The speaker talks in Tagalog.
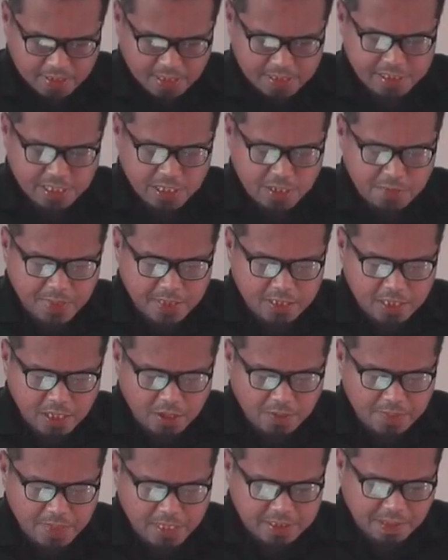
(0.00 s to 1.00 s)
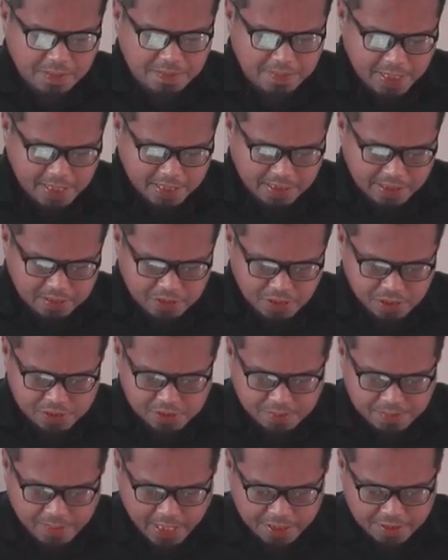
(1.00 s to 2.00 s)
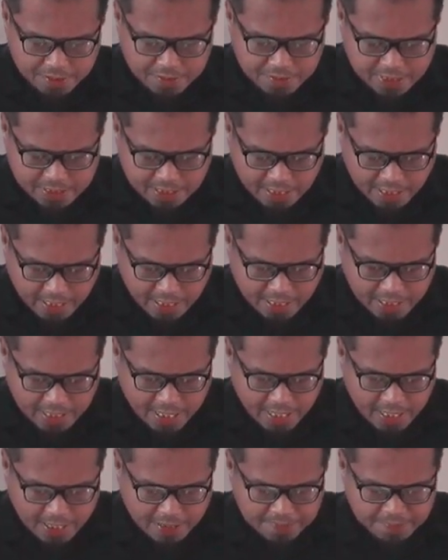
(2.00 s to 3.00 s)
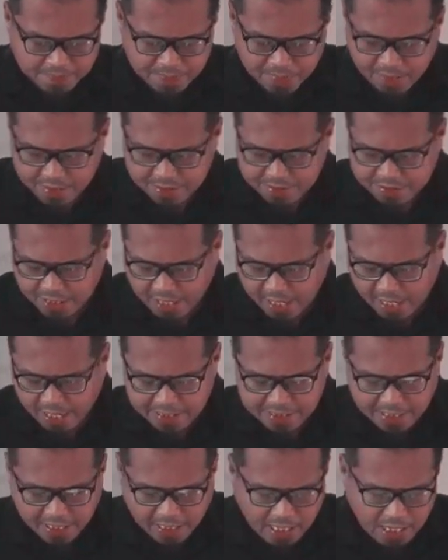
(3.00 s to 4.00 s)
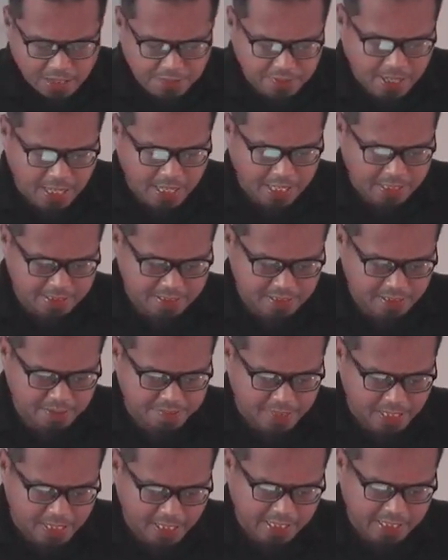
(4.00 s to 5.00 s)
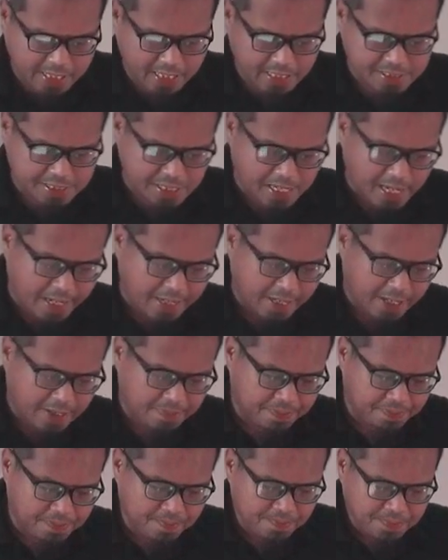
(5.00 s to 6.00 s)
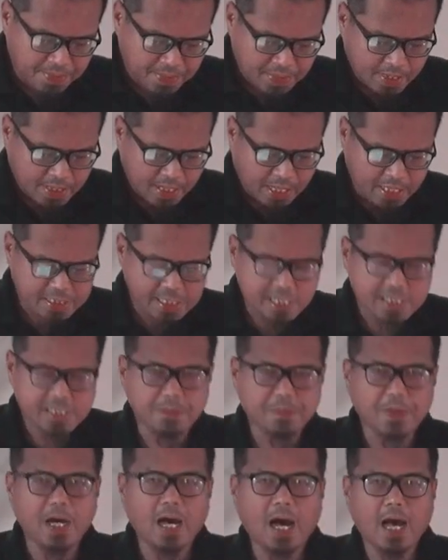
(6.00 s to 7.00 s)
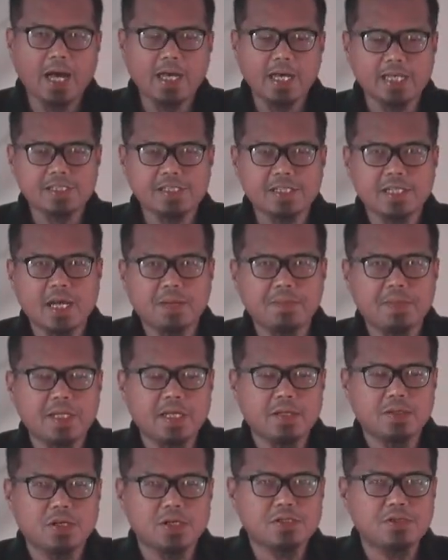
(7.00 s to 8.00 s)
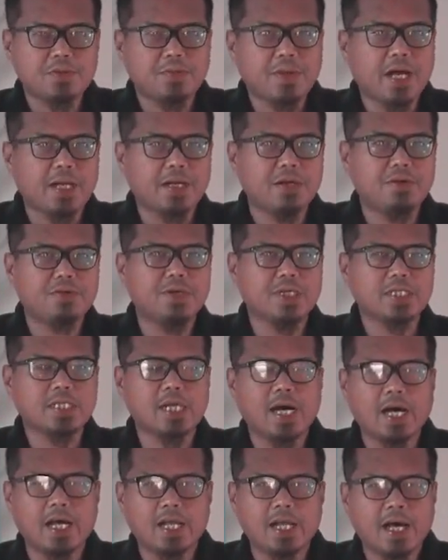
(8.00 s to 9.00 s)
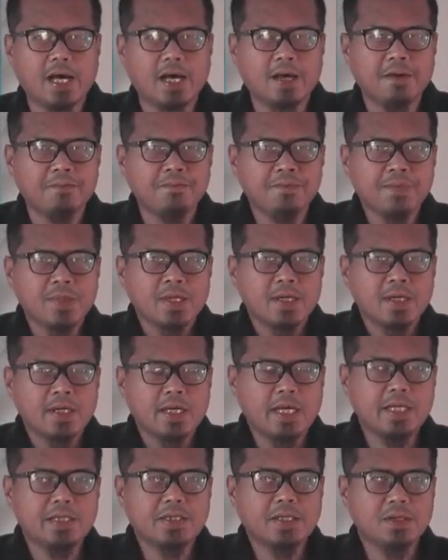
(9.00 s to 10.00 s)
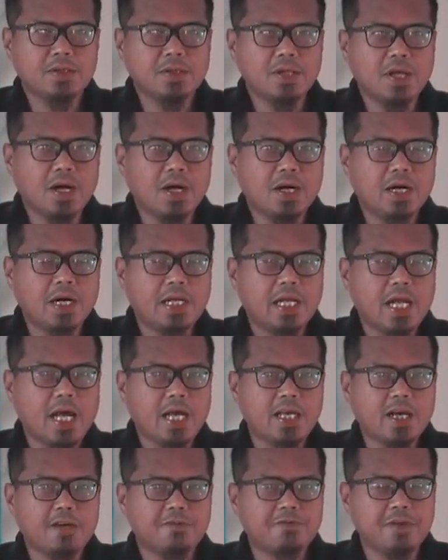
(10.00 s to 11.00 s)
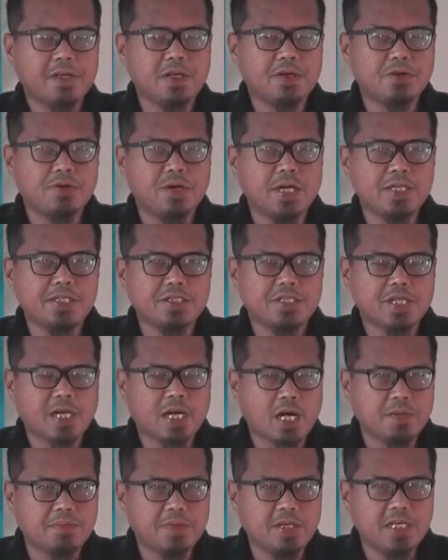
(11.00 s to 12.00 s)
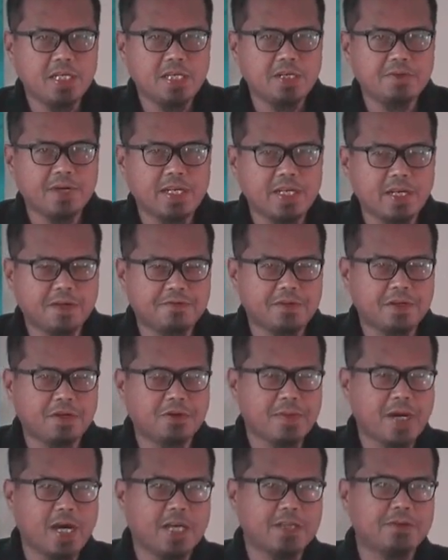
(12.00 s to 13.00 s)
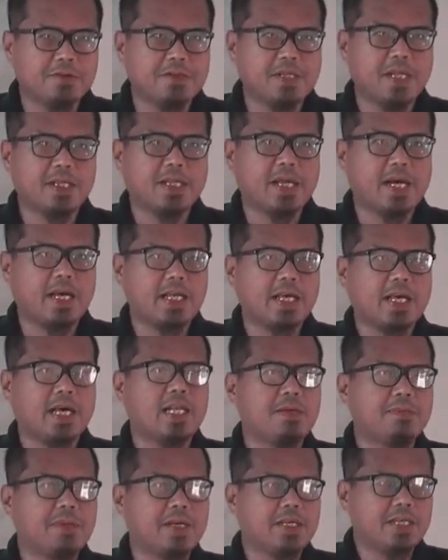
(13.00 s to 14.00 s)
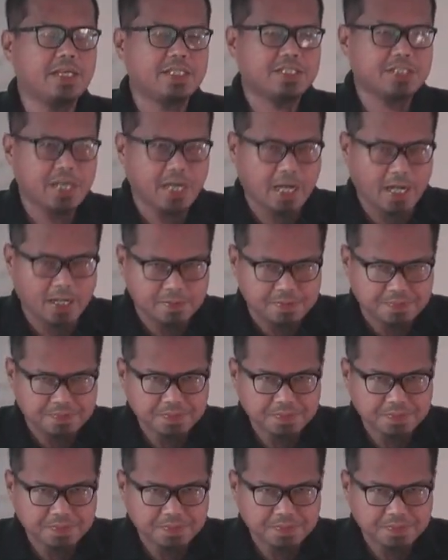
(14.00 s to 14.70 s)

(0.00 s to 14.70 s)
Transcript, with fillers: Na sino man daw ang magtambal kay Allah subhanahu wa ta'ala, siya ay nakagawa ng malaking kasalanan. At sa isa pang aya, sinabi ni Allah subhanahu wa ta'ala, Inna Allah la الله wa يغفر bihi wa ويغفر ma duna dhalika لمن yasha.